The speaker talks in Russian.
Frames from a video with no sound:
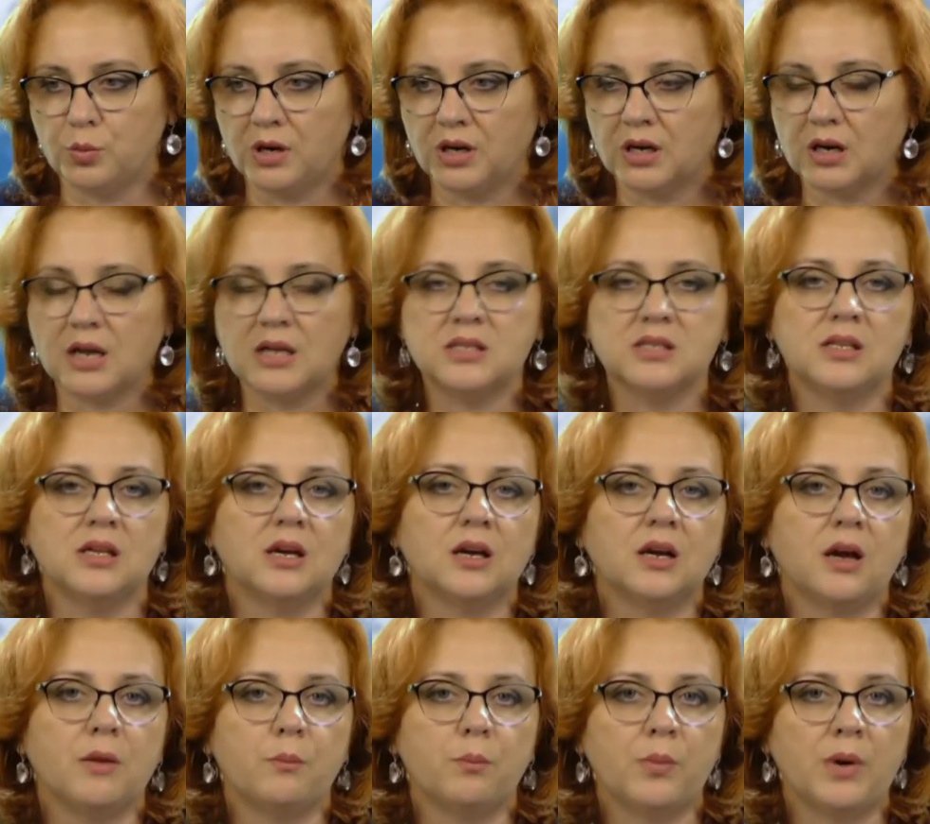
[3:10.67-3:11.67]
прекрасные
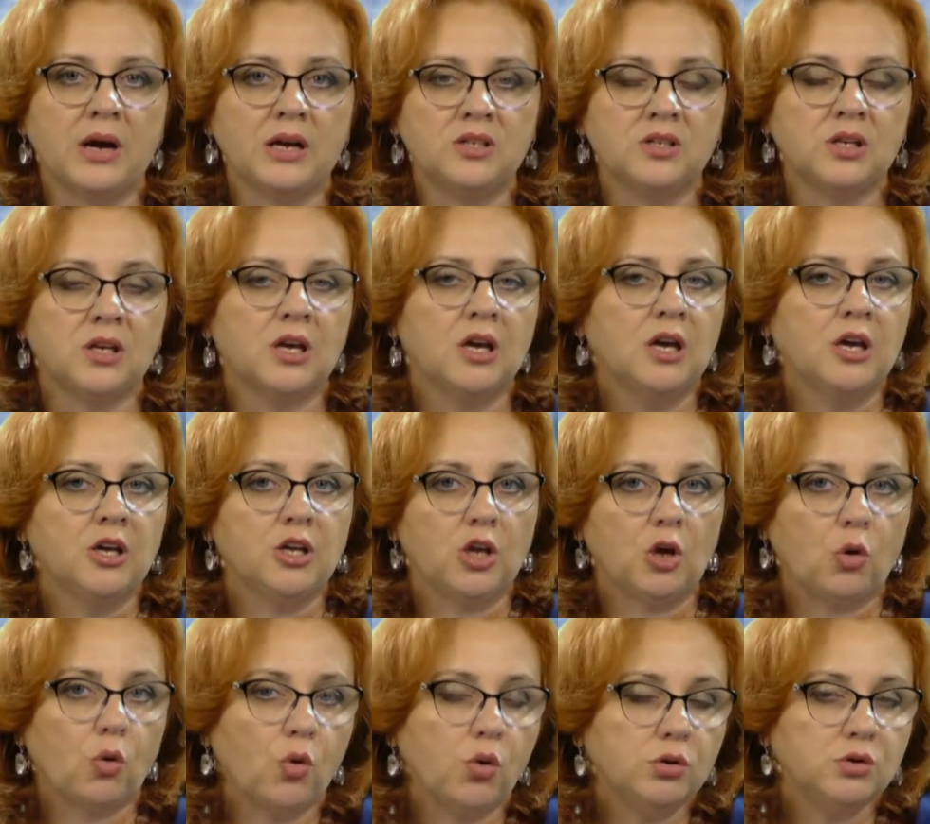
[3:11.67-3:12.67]
компании и
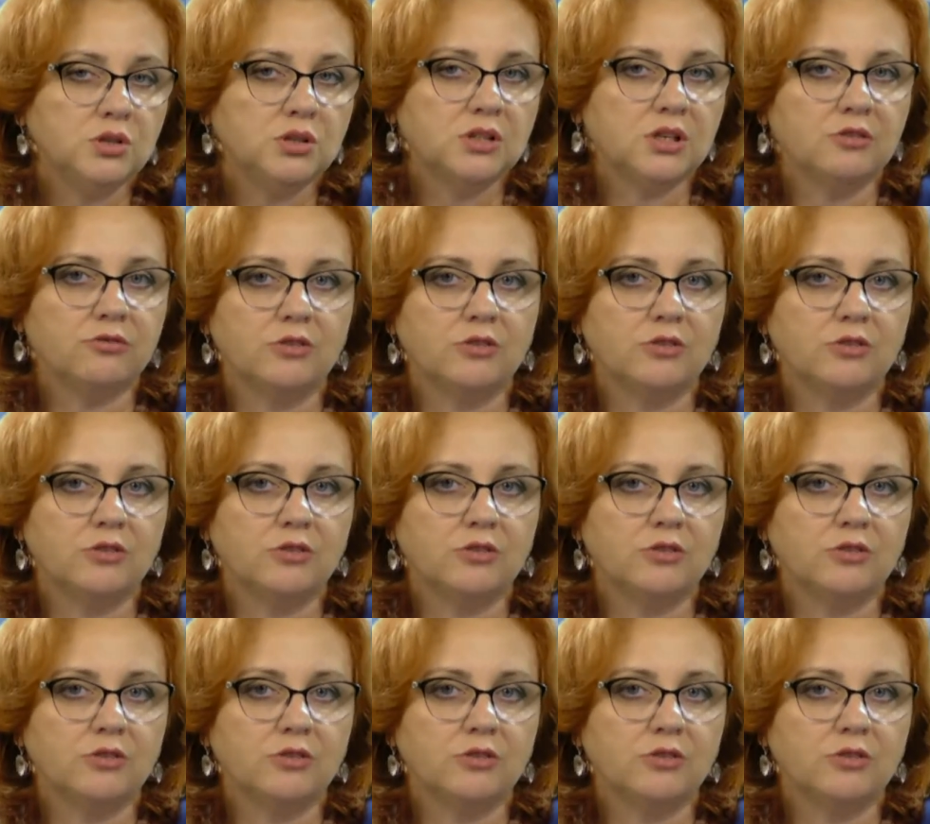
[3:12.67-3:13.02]
холдинги,